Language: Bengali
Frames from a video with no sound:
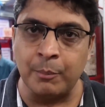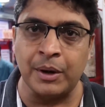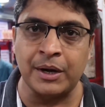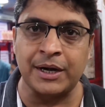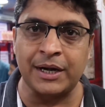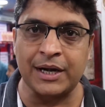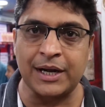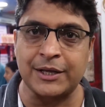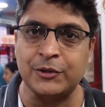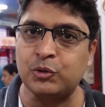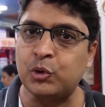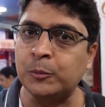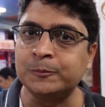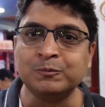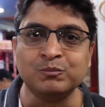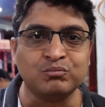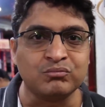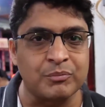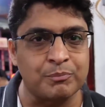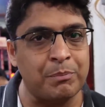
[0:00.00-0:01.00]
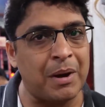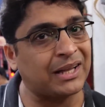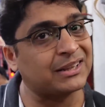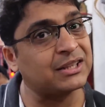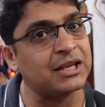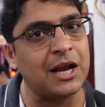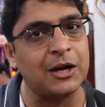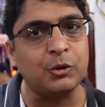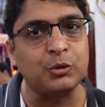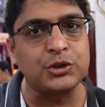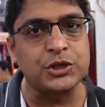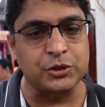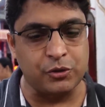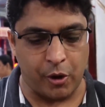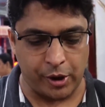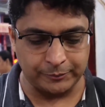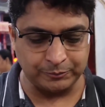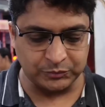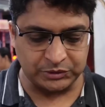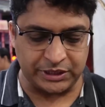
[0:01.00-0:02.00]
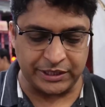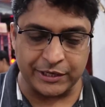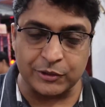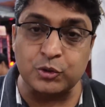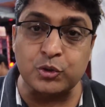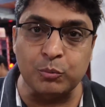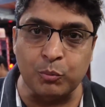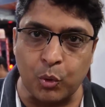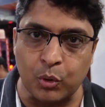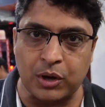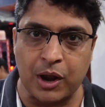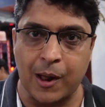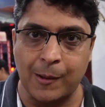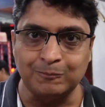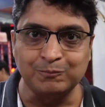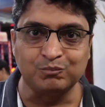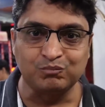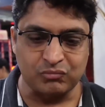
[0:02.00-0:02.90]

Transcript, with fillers: মানে এটা কিন্তু পাতলা লুচি নয় মানে একটু মোটা